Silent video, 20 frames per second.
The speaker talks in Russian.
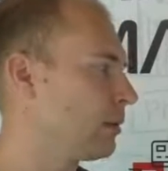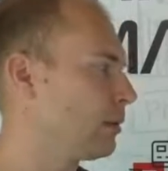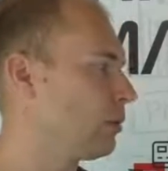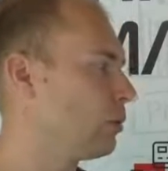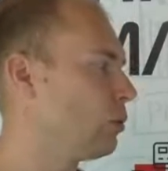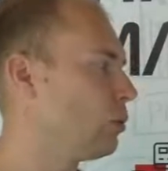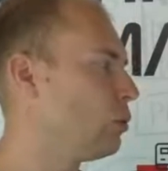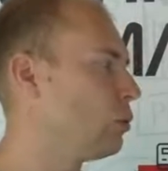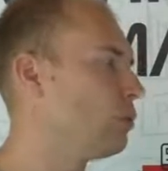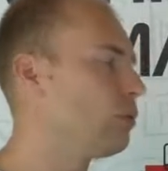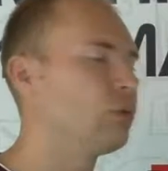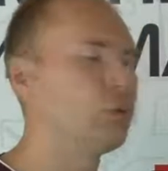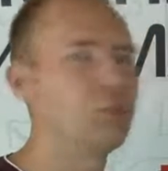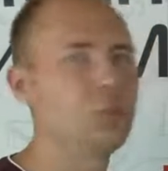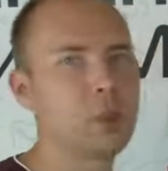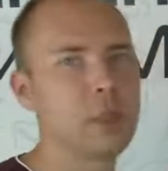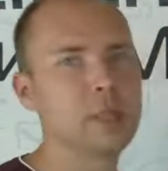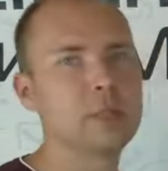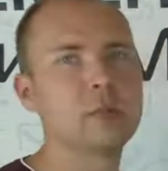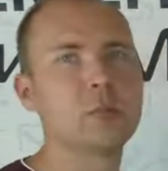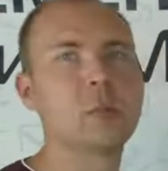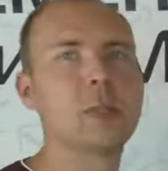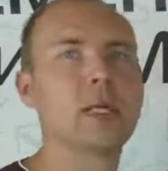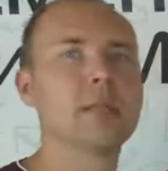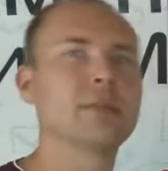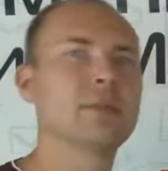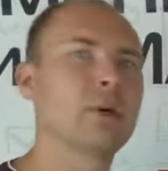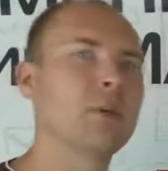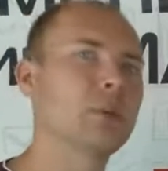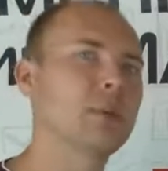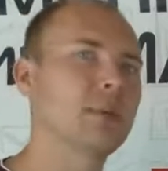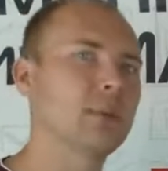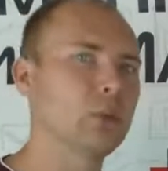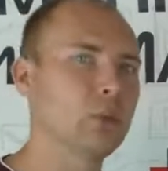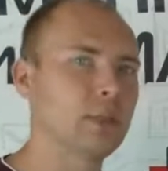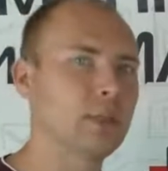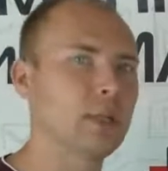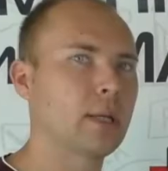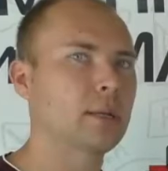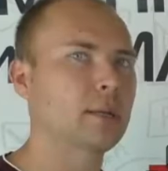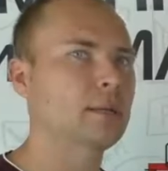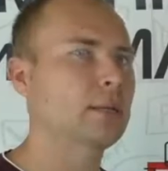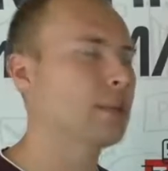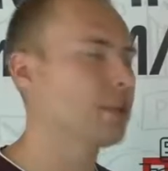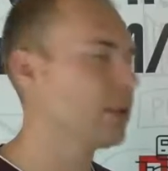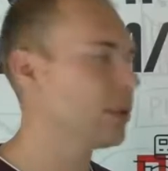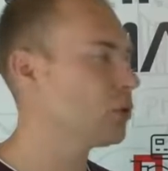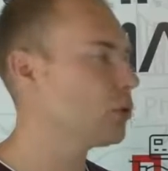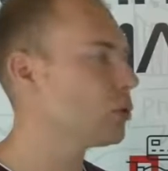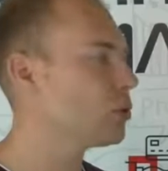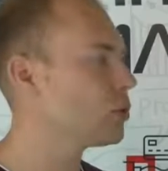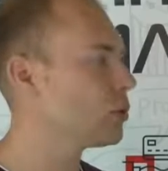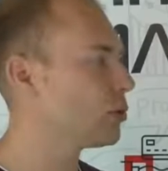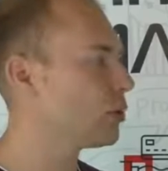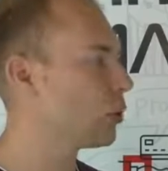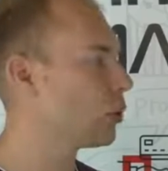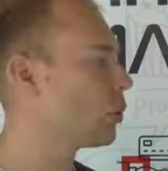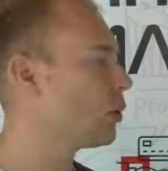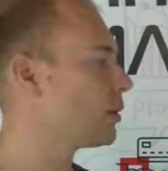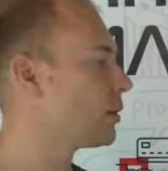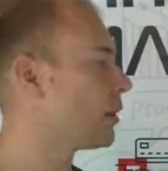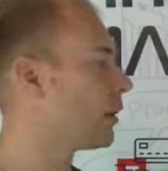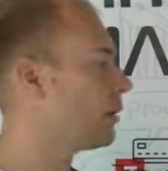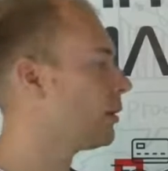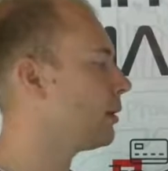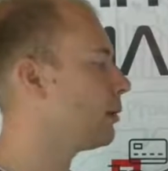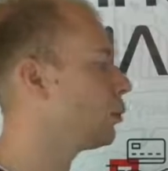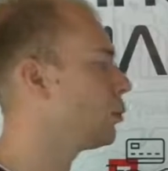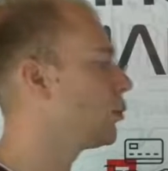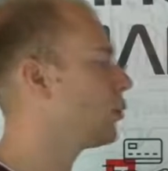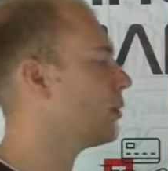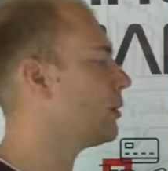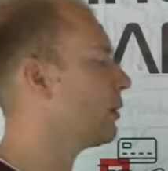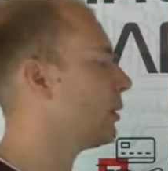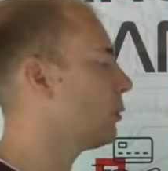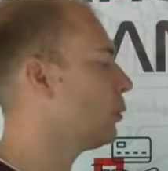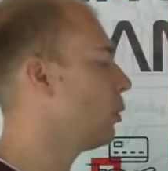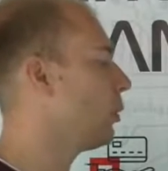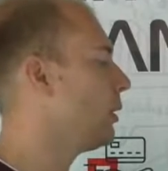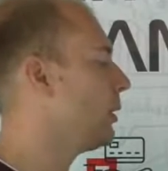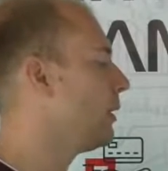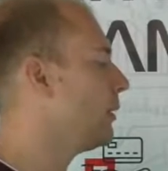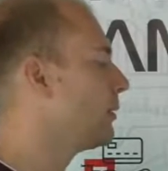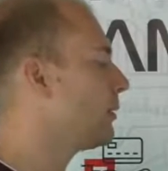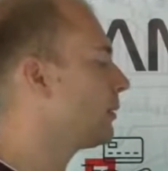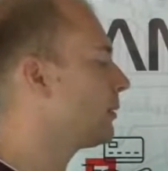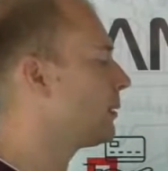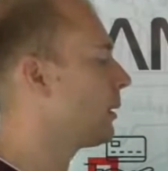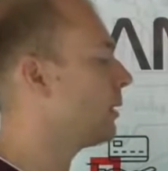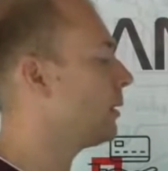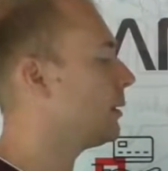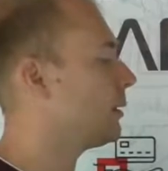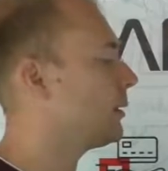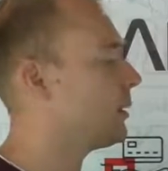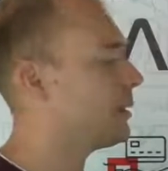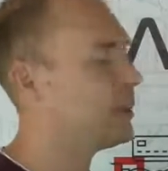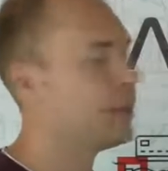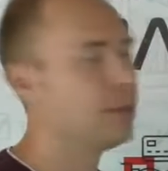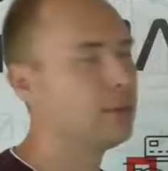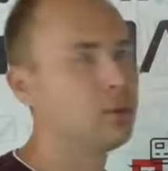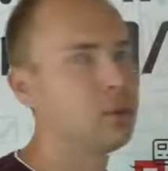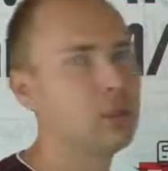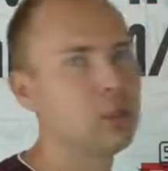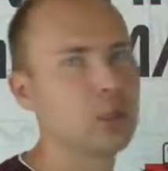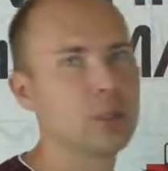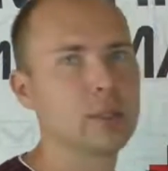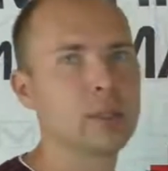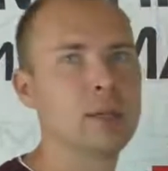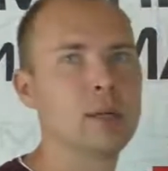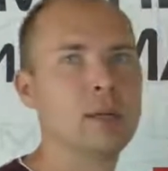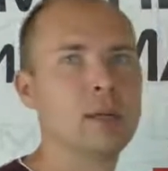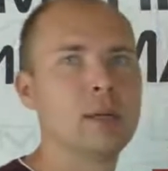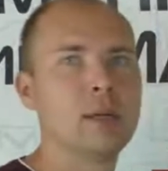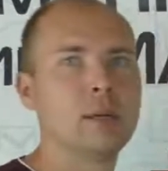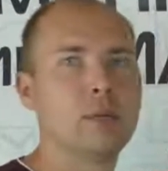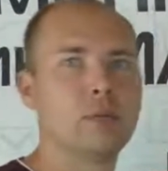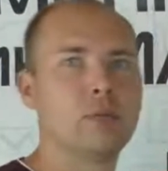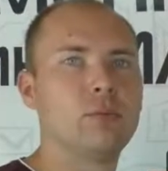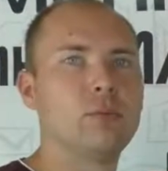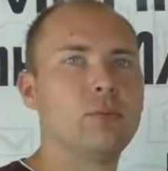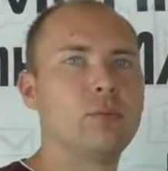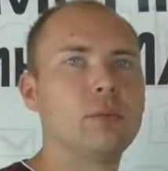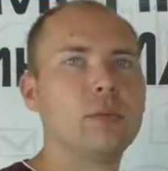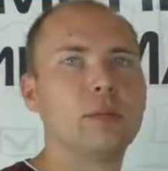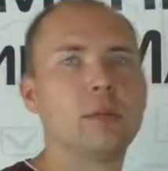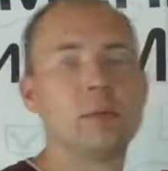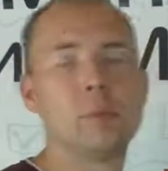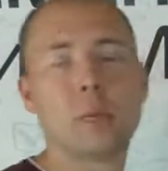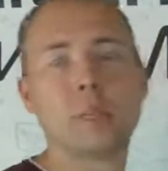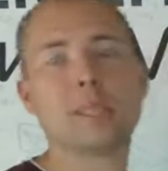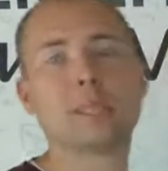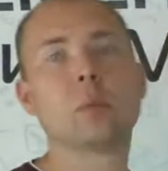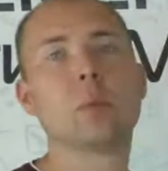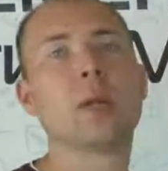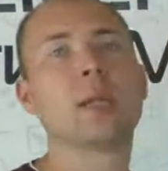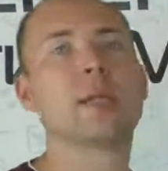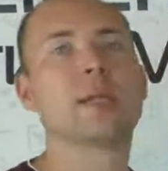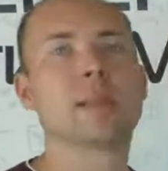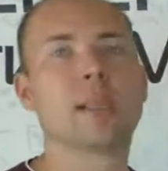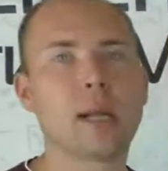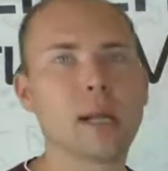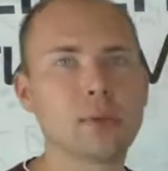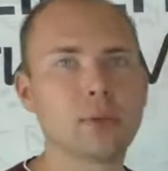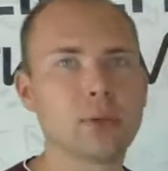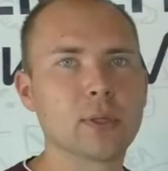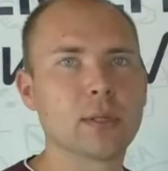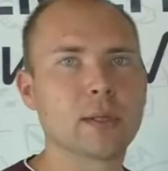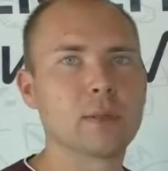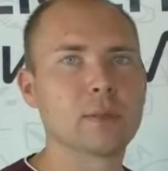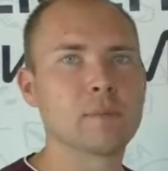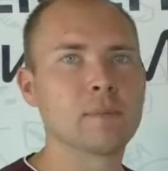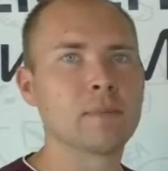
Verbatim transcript: Ну, в принципе, я с вами с одной стороны соглашусь, но с другой стороны, лучше из одной социальной сети выжать э, максимально трафика,